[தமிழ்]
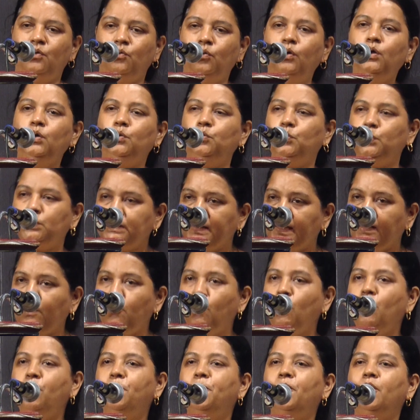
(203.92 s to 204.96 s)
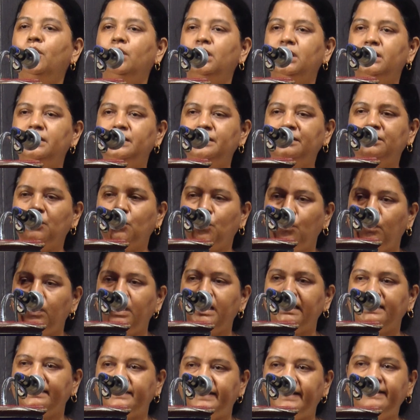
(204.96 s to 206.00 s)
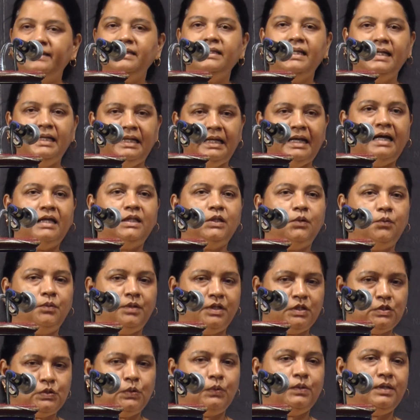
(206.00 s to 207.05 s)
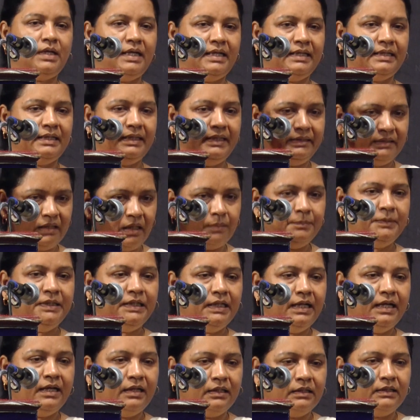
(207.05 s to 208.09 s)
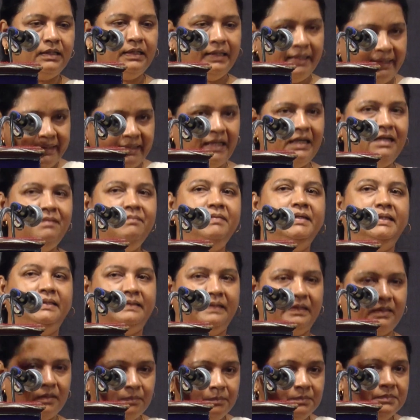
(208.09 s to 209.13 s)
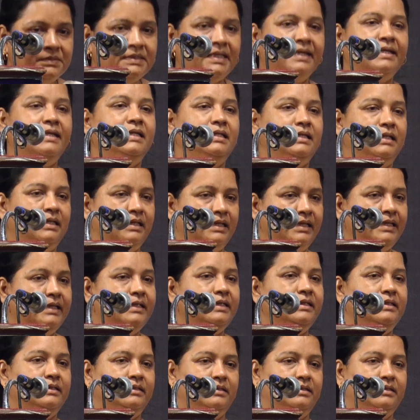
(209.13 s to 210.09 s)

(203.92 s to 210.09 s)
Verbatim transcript: ஒரு உத்தரவு போடுறதுக்கு கூட தகுதி இல்லாதவங்க சொல்கிறாங்க தமிழ்நாட்டில் கல்வித்தரம் சரியில்லை